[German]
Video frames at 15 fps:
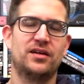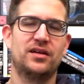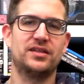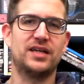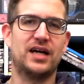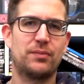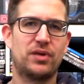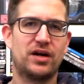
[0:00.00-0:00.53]

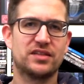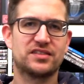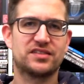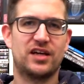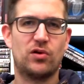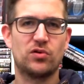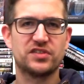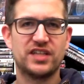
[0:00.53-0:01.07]
Japans
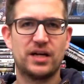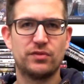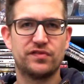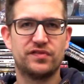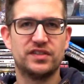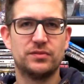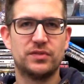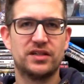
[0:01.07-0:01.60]

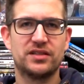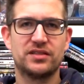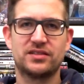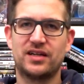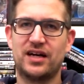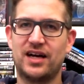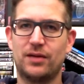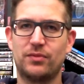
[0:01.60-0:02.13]
Ausnahmefilme
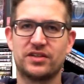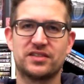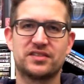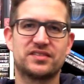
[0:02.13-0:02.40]
arbeitet